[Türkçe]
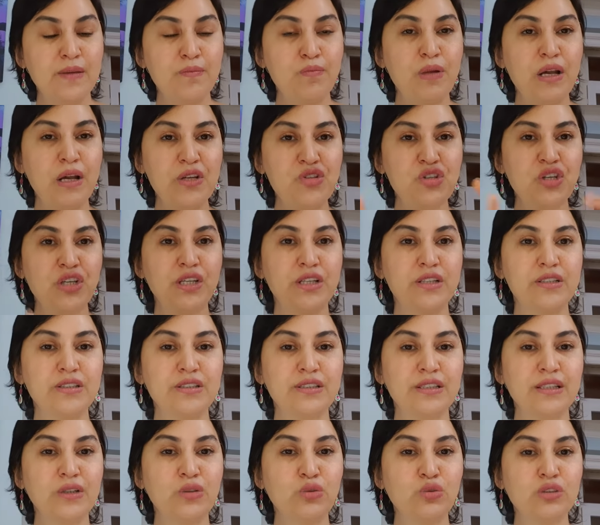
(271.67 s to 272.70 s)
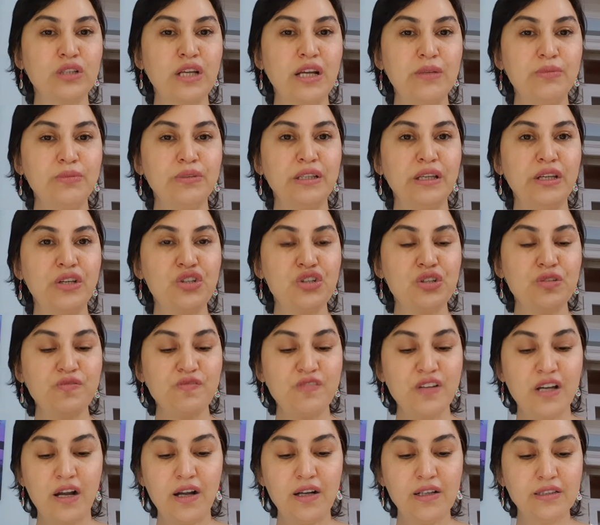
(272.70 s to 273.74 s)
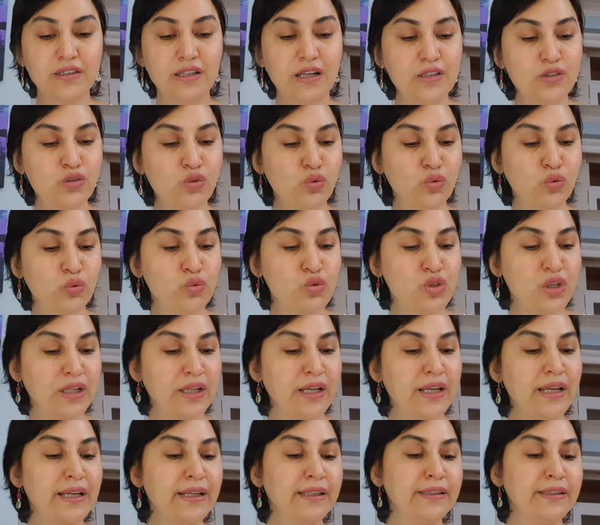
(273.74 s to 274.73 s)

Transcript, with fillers: Bence yerinizde güzel bir değişim ve haklar sunulacak.